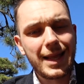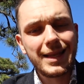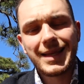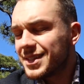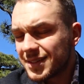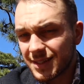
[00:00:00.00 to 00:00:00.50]

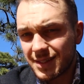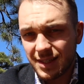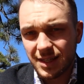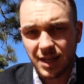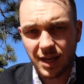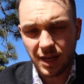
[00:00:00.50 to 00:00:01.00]

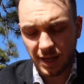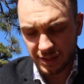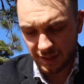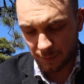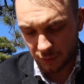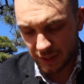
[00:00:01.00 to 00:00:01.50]
l'esthétique
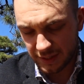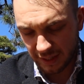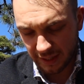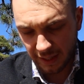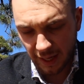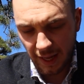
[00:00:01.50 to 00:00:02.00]
japonaise,
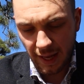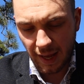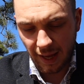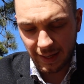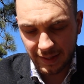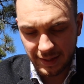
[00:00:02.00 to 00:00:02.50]
elle est,
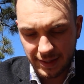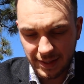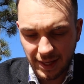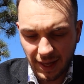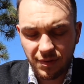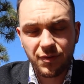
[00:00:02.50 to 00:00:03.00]
elle est
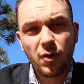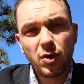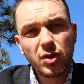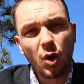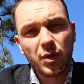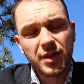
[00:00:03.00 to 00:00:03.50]
très
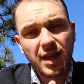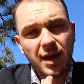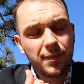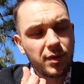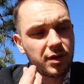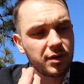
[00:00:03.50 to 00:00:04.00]
forte en
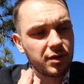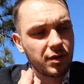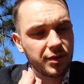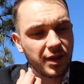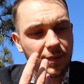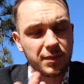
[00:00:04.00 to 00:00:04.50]
termes, euh,
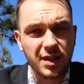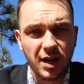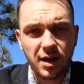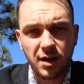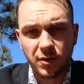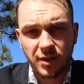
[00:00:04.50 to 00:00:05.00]
en
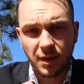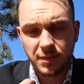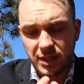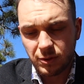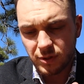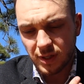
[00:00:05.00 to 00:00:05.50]
d'art, en
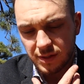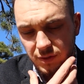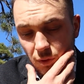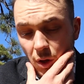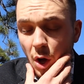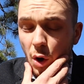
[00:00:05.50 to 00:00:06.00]
termes
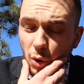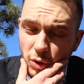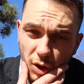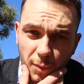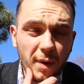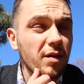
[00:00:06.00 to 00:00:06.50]
d'illustration,
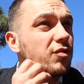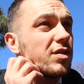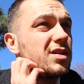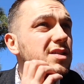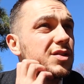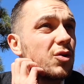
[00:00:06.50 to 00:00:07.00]
autant
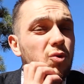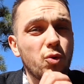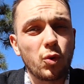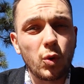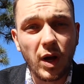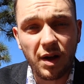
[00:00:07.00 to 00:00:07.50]
parfois dans
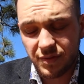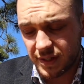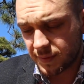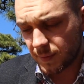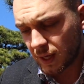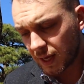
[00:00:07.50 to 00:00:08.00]
le
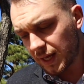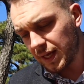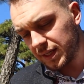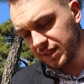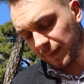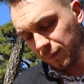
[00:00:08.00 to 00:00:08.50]
graphisme,
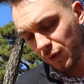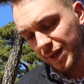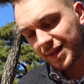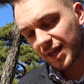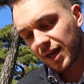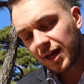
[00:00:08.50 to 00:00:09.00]
ça peut
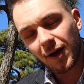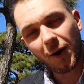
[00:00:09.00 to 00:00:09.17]
être,